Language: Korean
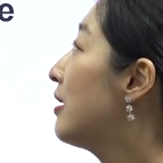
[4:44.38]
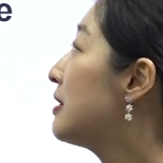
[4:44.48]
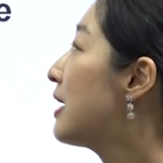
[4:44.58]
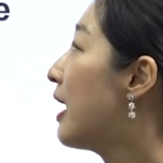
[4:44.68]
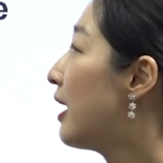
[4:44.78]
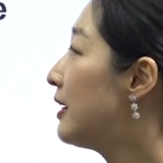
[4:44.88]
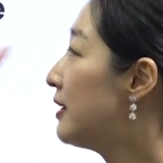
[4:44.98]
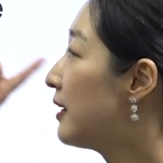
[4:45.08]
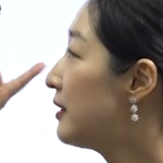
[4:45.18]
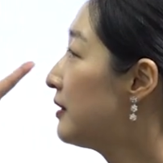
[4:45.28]
자
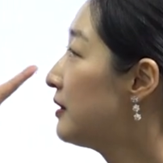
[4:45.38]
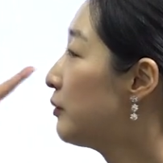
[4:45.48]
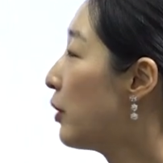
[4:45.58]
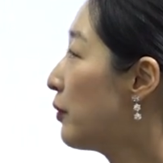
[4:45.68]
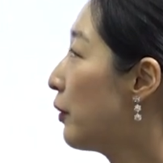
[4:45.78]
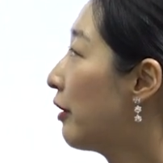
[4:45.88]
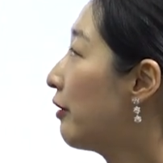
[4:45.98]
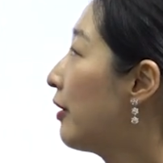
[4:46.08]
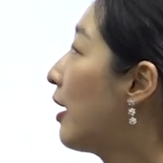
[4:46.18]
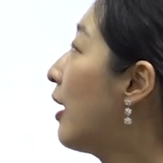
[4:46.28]
일단은 one o w r 원
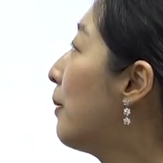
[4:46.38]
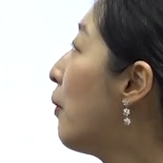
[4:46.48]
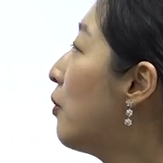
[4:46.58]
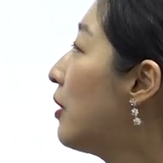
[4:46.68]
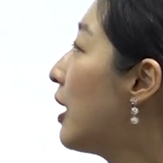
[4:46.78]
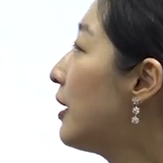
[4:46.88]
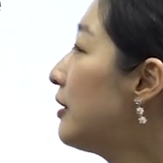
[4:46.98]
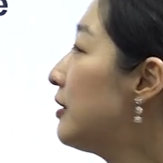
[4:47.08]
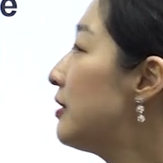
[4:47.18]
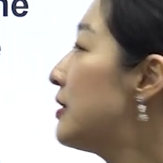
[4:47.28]
워커가
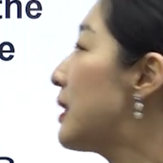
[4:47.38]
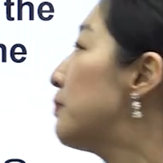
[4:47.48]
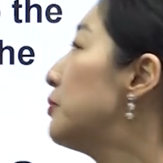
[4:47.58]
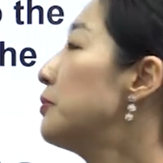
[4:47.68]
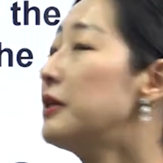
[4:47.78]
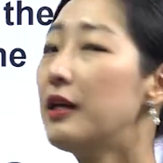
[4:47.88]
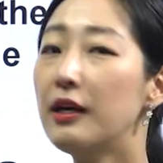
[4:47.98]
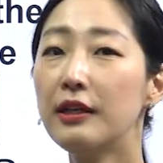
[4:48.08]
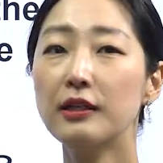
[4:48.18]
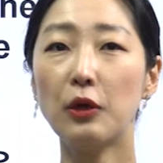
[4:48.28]
뭔가를 그
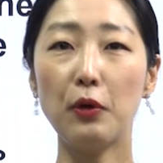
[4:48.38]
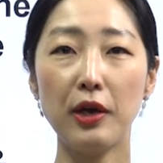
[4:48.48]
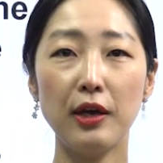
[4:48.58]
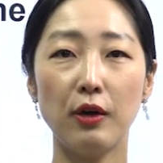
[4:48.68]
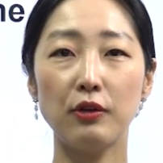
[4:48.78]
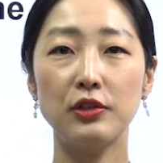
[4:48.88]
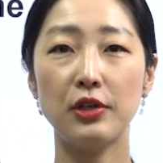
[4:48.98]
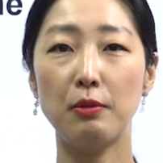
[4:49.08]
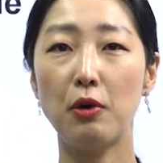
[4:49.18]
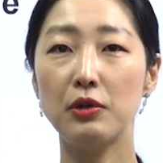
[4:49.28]
제품에다가 딱 더해요
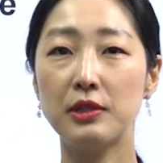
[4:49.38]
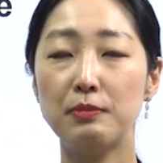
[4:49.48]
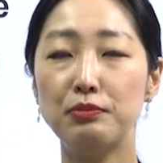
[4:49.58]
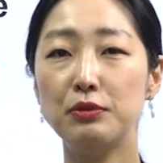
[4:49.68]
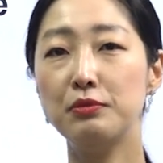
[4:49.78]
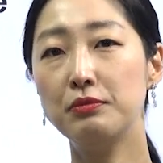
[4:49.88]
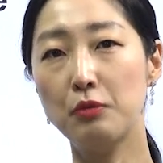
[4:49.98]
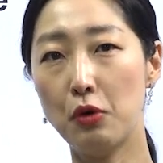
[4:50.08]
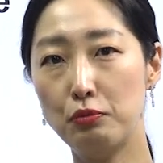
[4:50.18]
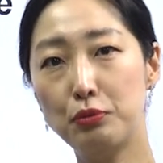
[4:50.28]
그죠 뭐 제품
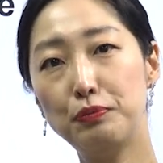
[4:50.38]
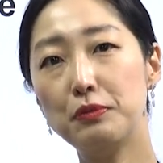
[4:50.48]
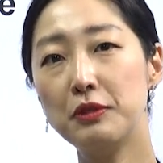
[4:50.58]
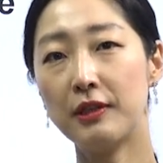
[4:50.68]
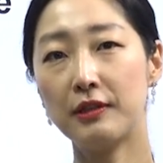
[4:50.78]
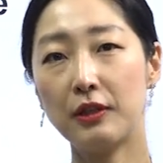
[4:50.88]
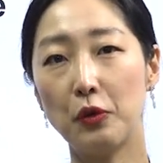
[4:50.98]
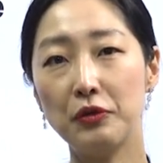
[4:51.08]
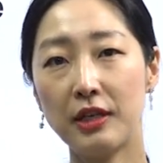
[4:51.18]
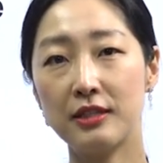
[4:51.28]
뭐 부품을 갖다
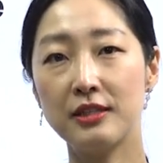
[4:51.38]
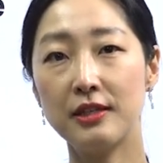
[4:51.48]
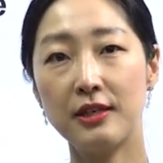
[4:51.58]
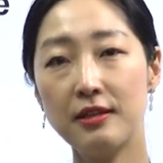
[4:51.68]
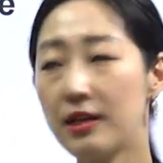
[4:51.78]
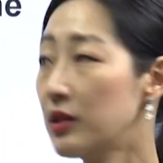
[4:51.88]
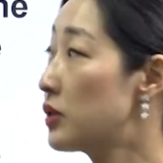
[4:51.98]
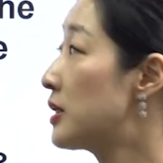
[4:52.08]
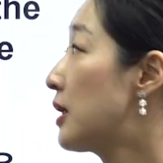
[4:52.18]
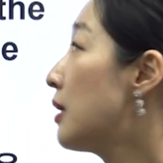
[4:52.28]
넣는다든지
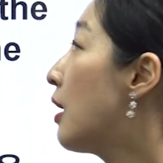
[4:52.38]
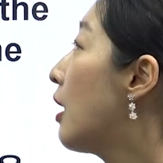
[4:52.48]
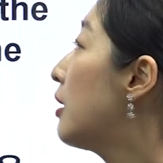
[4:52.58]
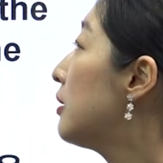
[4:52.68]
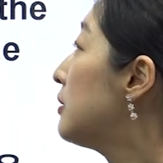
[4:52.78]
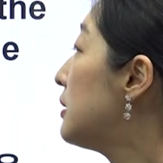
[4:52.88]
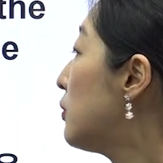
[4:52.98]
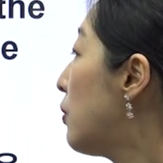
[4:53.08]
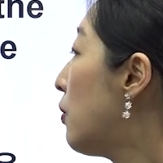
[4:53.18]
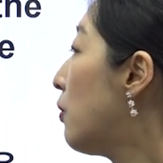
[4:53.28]
낀다든지
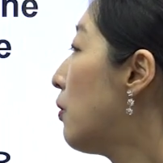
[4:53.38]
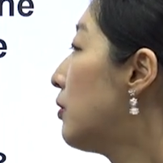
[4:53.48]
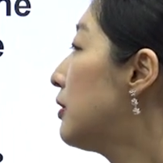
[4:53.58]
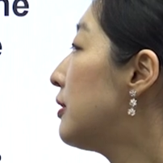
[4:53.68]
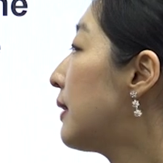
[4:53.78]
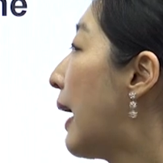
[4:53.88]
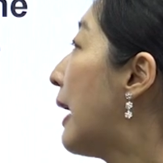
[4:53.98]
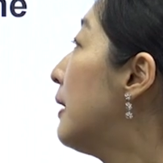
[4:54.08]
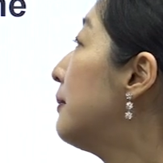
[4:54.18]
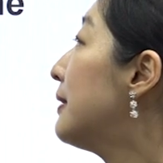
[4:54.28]
그리고 그
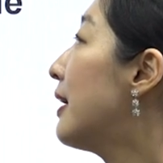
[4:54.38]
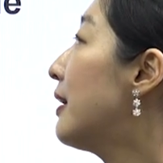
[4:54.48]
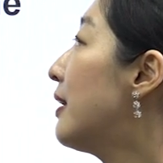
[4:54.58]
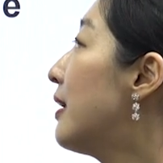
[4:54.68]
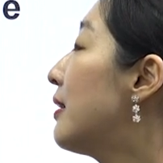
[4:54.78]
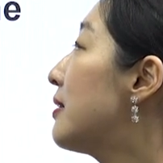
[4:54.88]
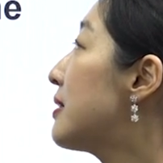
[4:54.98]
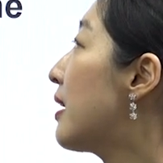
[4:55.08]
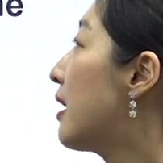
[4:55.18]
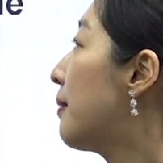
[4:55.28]
다음 라인에 있는
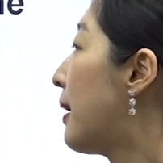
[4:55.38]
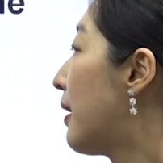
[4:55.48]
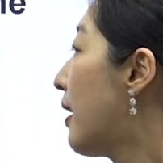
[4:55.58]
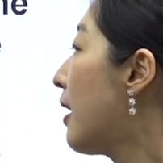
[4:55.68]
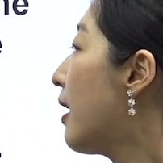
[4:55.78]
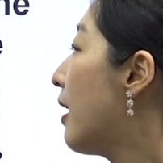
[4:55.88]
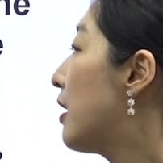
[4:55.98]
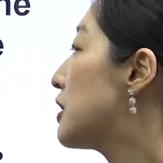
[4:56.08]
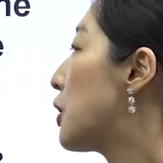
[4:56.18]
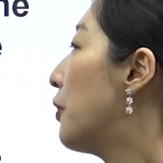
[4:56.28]
사람에게
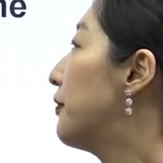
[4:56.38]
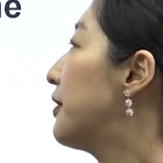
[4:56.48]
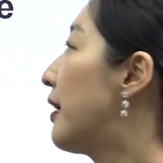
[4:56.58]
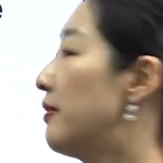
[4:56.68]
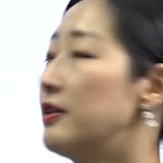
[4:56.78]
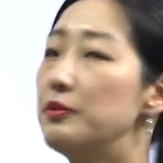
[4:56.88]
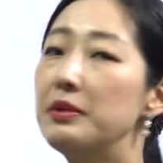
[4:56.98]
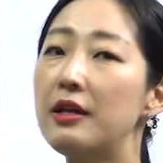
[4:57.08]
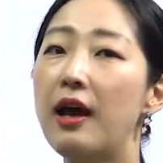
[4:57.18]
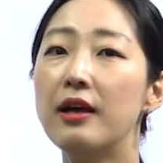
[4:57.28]
전달을
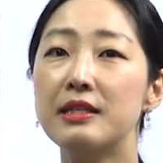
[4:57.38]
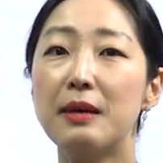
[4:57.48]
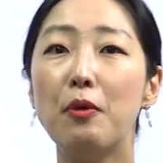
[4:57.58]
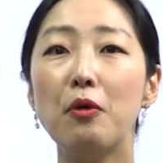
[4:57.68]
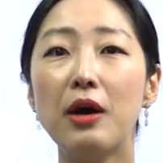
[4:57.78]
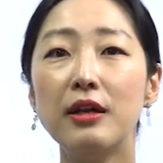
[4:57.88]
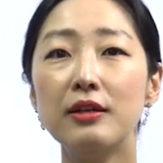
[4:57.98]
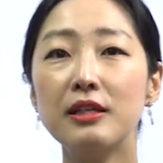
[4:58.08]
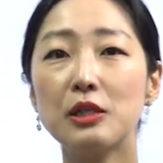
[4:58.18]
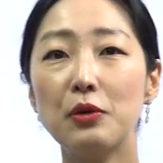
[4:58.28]
해줍니다 자 뭔가를
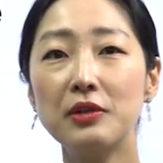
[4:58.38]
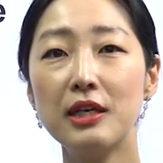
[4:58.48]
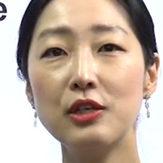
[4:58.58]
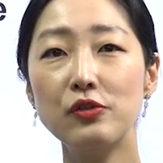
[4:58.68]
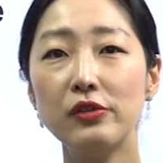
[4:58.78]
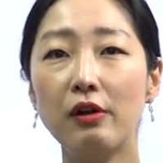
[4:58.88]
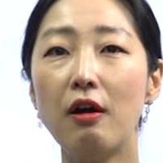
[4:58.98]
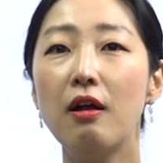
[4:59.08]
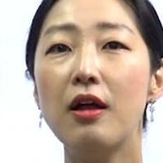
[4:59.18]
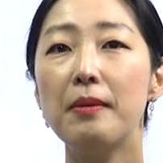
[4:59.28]
이렇게 전달해 주는
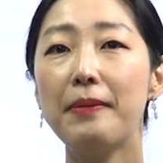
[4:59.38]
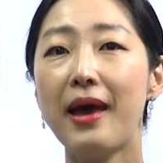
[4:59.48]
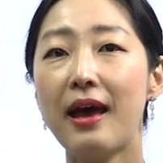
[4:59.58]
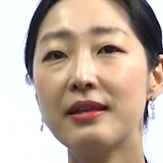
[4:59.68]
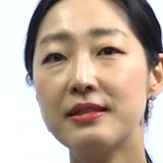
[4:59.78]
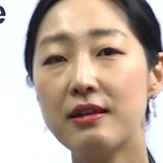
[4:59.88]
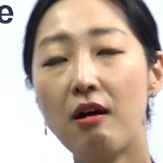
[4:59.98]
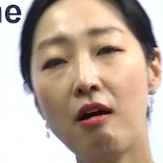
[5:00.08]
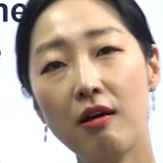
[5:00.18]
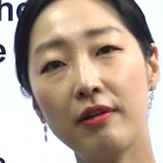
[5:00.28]
거 pass
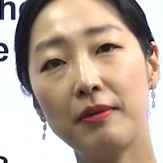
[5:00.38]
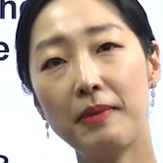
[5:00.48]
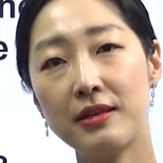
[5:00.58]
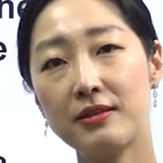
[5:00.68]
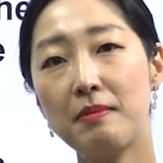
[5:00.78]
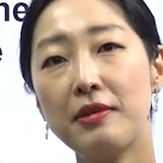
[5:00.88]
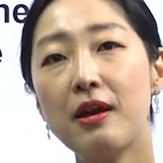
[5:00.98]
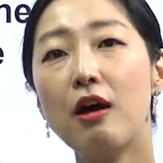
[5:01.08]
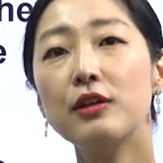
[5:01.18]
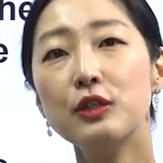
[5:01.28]
on pass
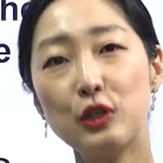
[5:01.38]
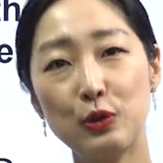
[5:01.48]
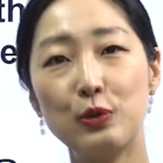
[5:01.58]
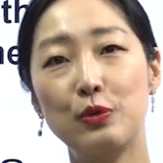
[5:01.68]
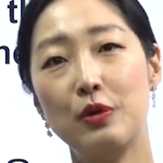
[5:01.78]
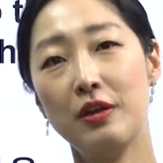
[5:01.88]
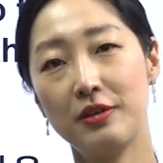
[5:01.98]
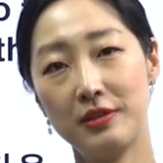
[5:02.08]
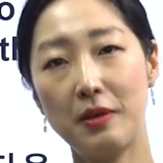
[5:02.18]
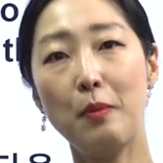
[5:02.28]
something on to
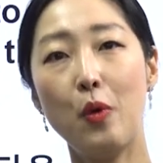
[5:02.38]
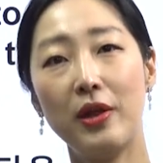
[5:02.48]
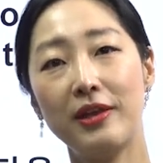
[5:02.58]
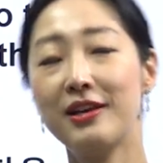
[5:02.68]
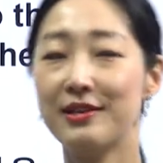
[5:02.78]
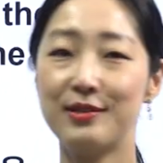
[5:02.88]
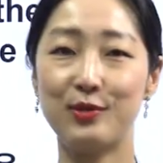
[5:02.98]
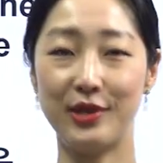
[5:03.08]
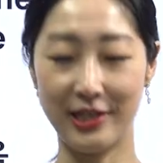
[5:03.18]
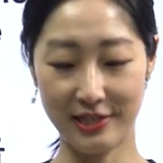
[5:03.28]
someone 이렇게 쓸
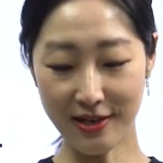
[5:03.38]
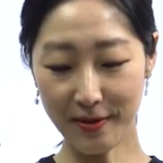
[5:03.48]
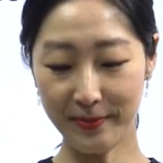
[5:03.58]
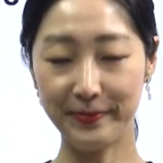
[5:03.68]
수 있겠죠